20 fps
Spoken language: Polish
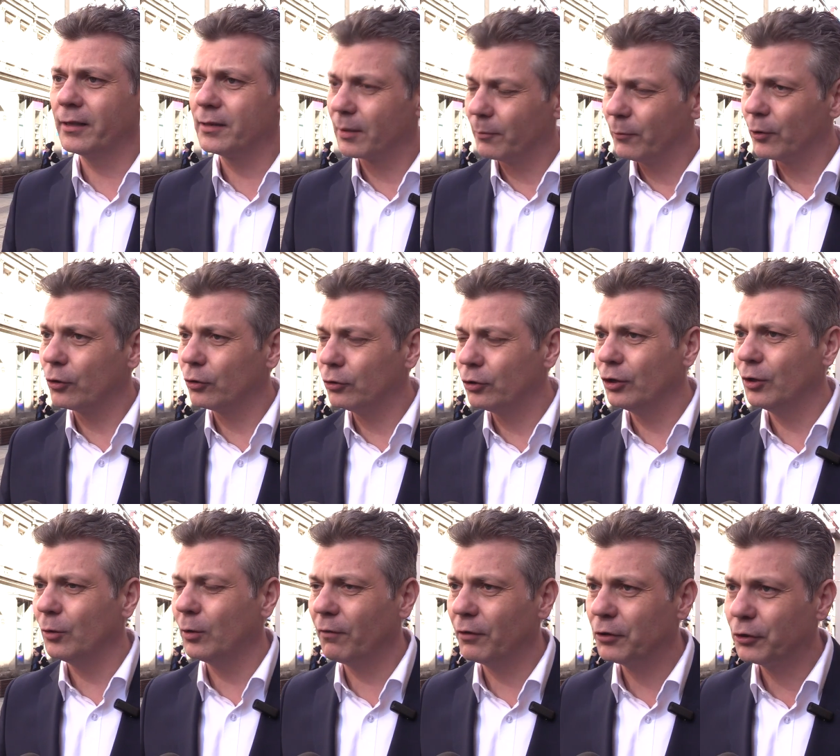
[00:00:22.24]
Chcemy
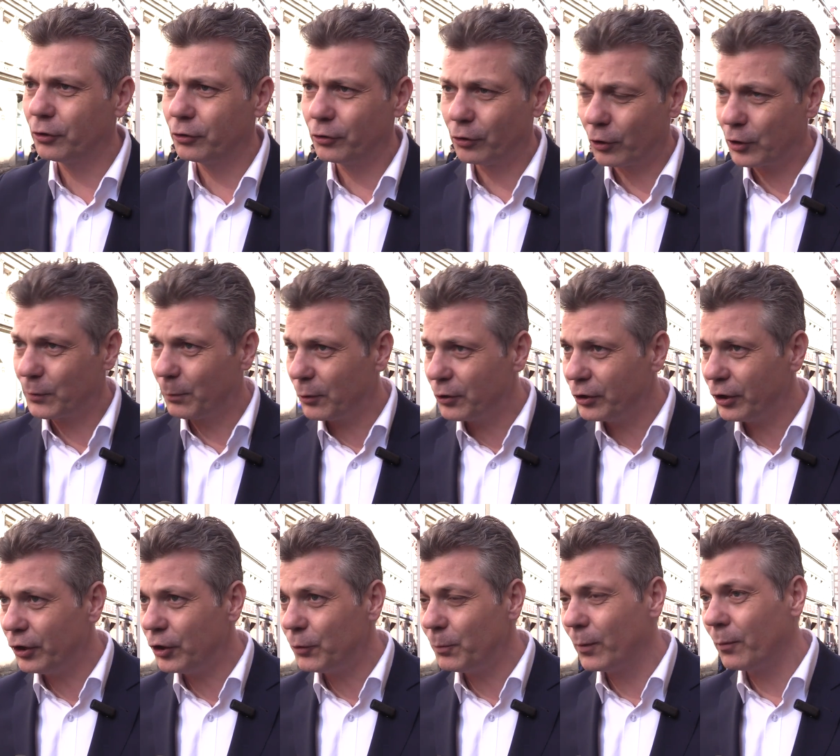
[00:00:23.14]
kontynuować to, co
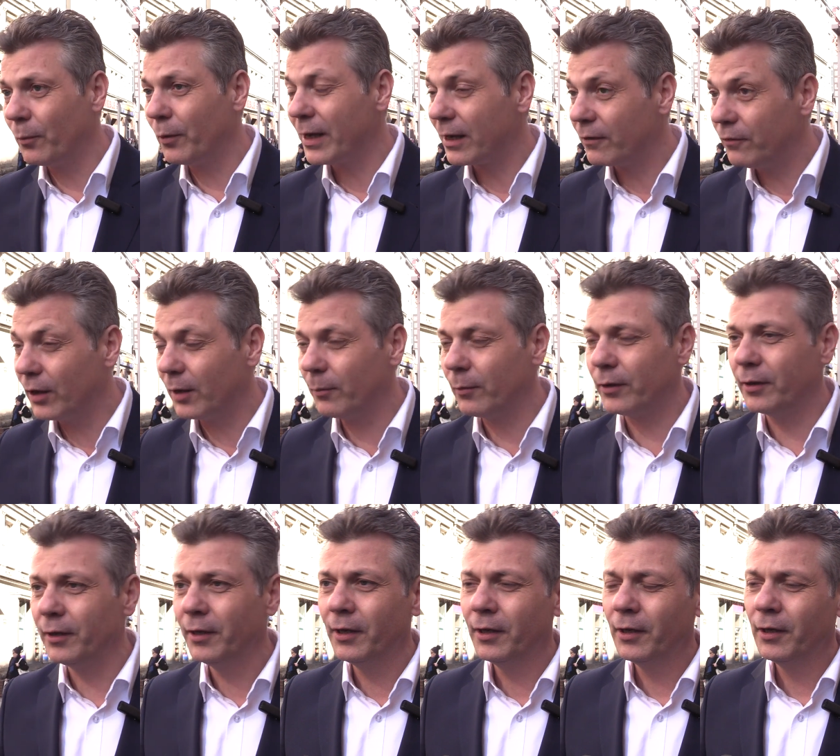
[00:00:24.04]
rozpoczęliśmy, bo jak
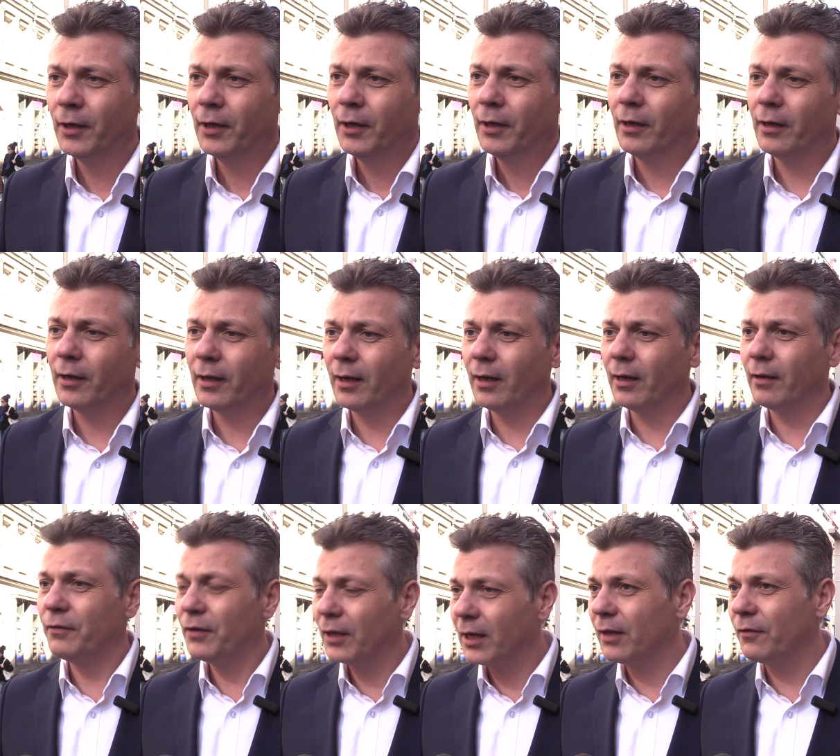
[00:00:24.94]
wiemy,
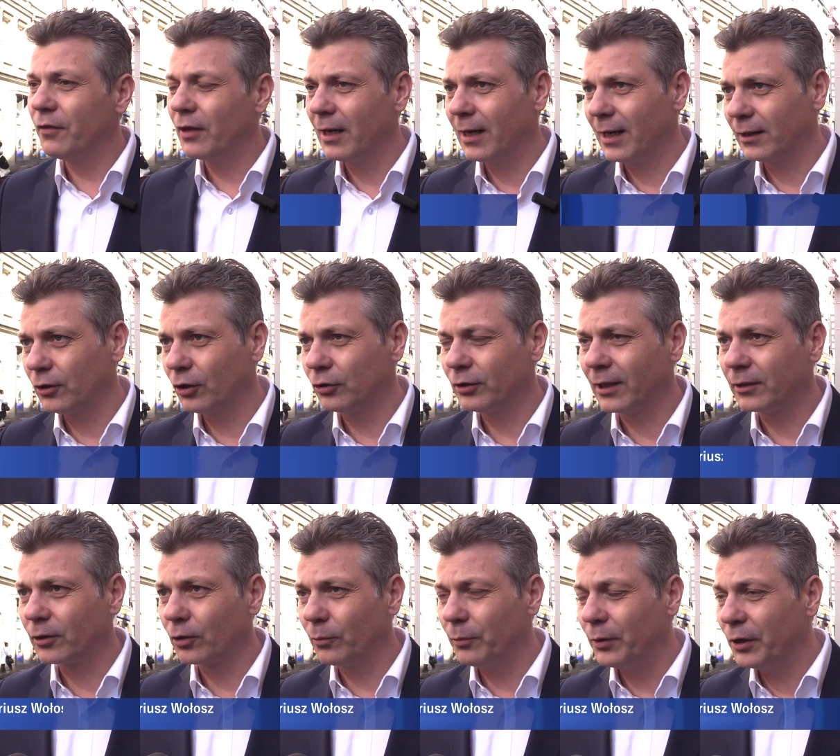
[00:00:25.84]
e, wiele, wiele lat do
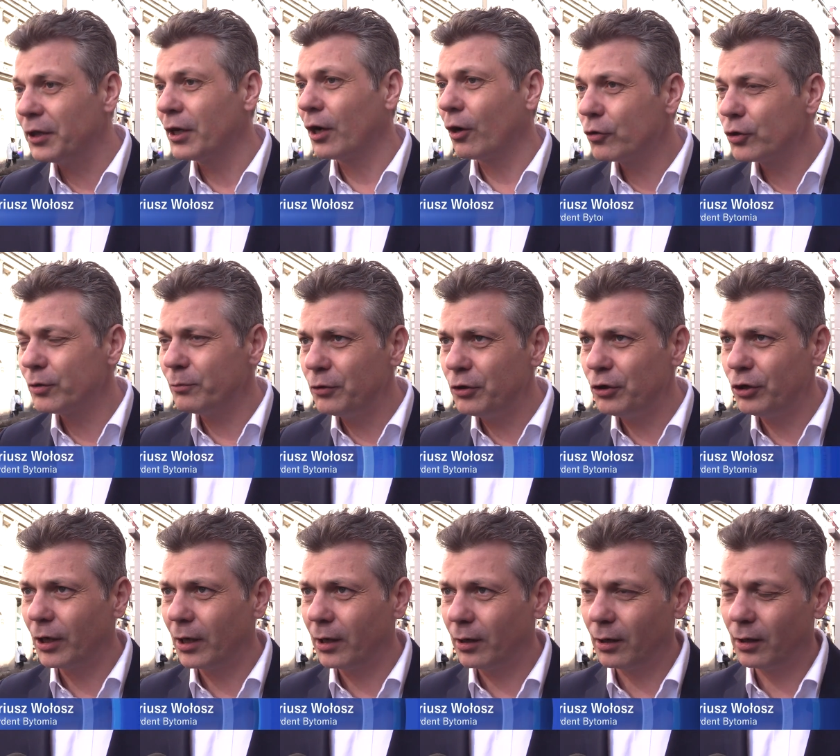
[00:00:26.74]
nadrobienia, o czym
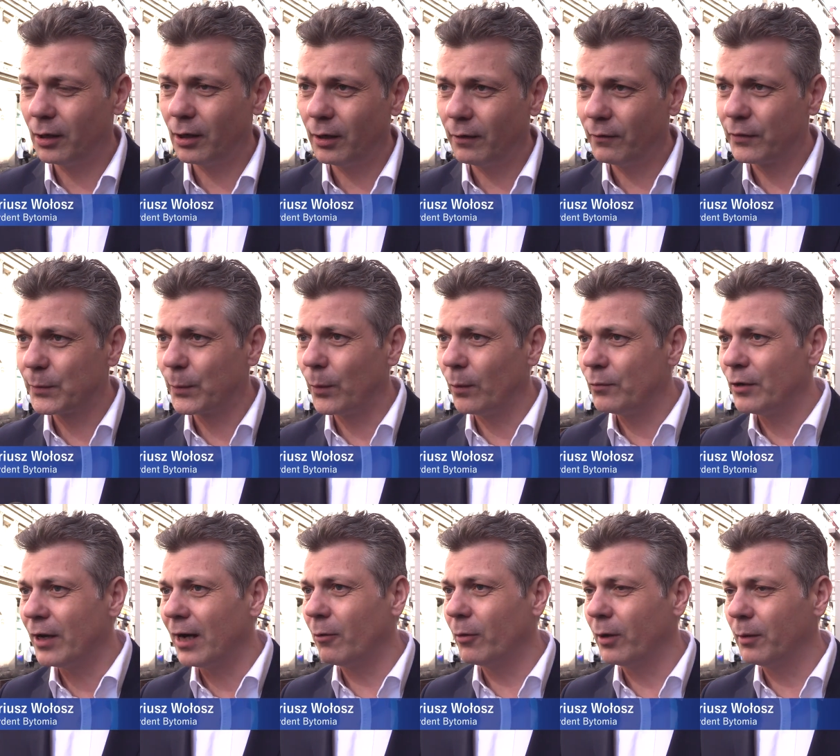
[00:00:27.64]
dzisiaj e,
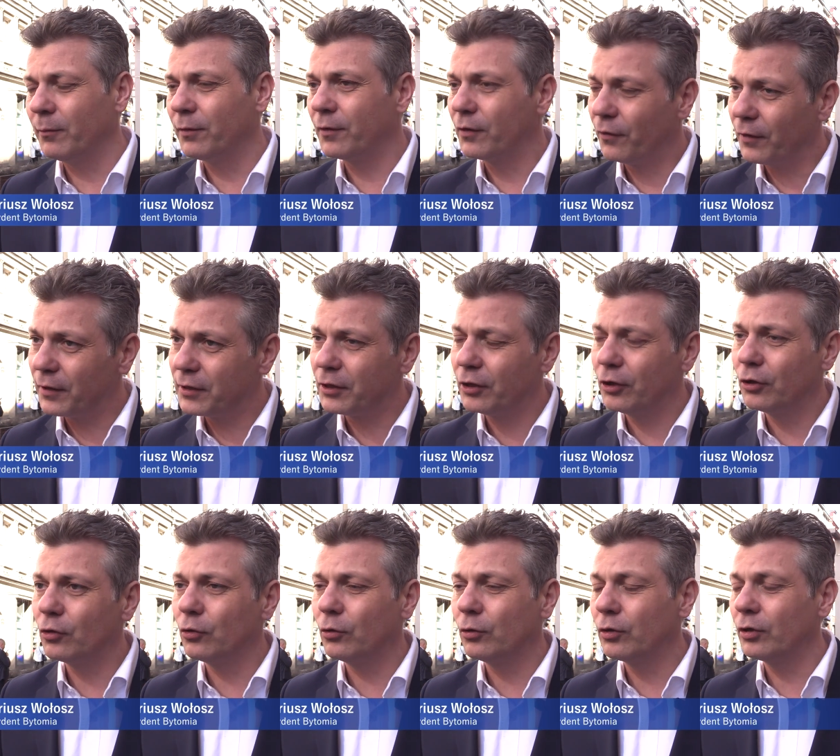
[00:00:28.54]
wspomniałem w
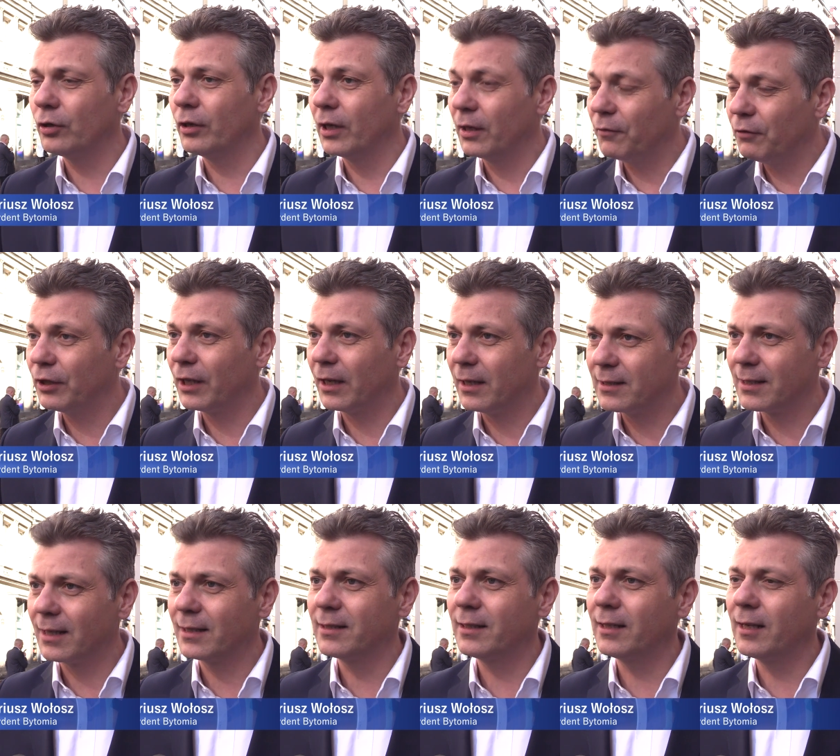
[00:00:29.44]
kwestii dróg,
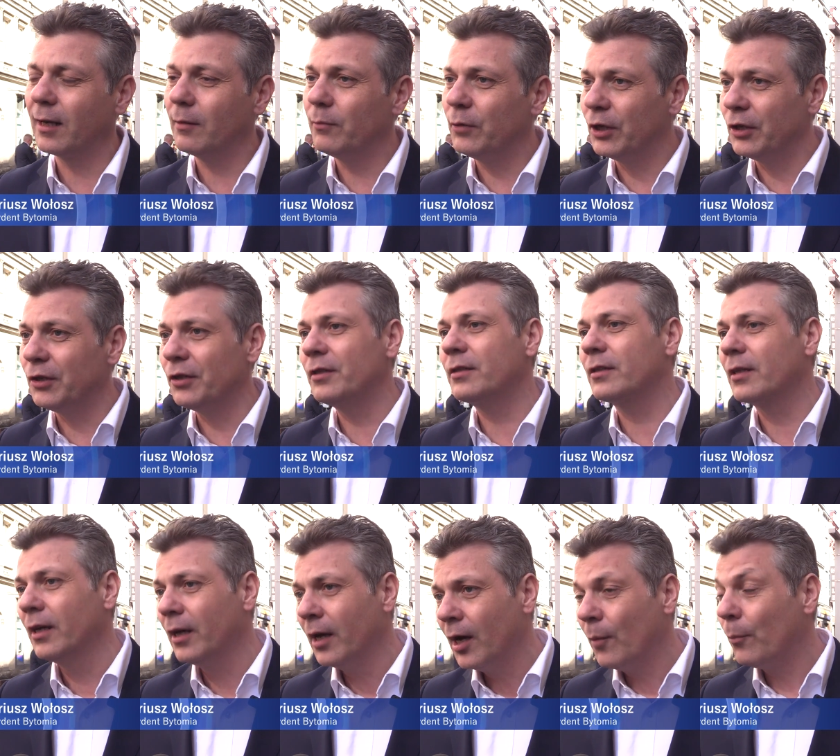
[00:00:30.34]
rewitalizacji kamienic.